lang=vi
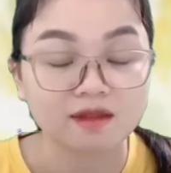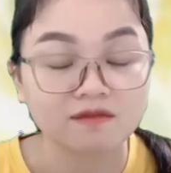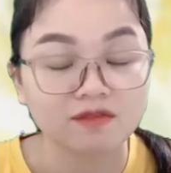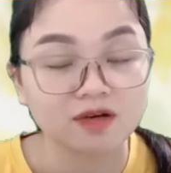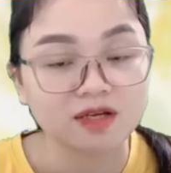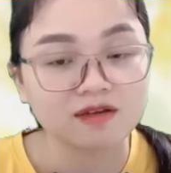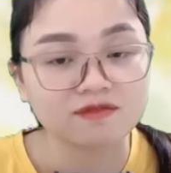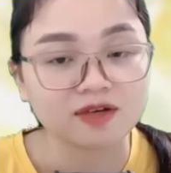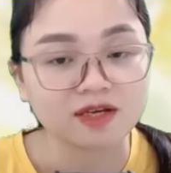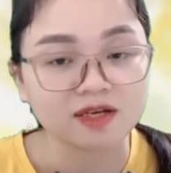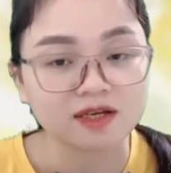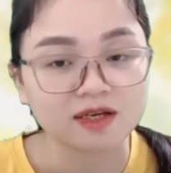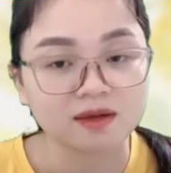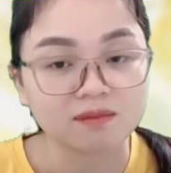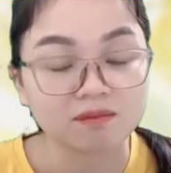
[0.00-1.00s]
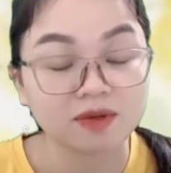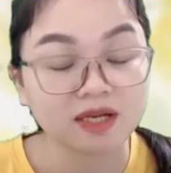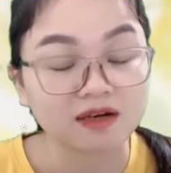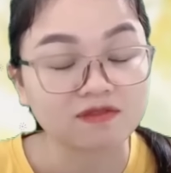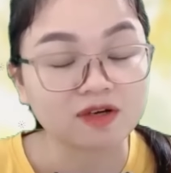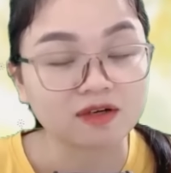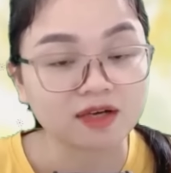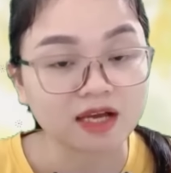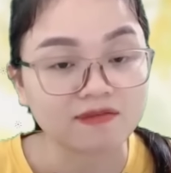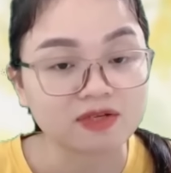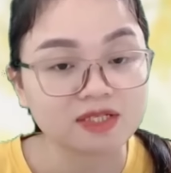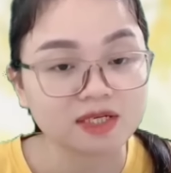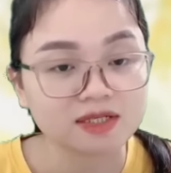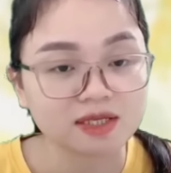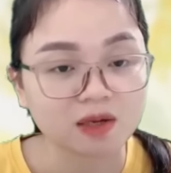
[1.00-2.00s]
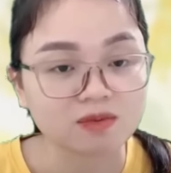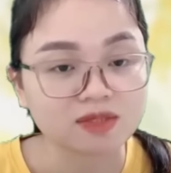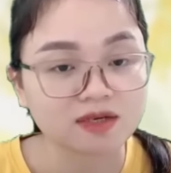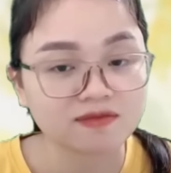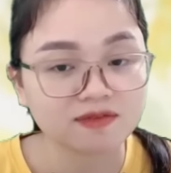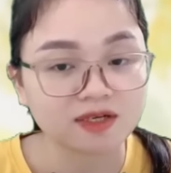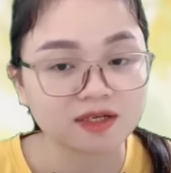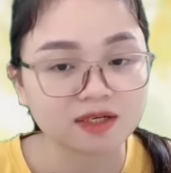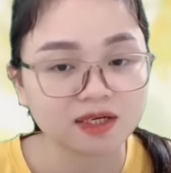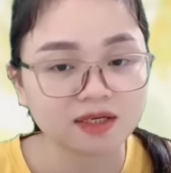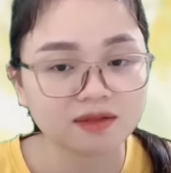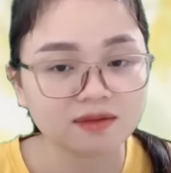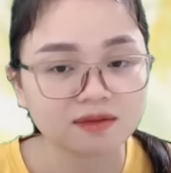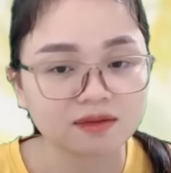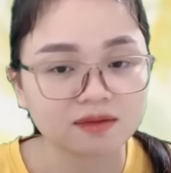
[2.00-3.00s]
Vừa đi về Minh Đạt vừa kể với chất giọng rất phấn khích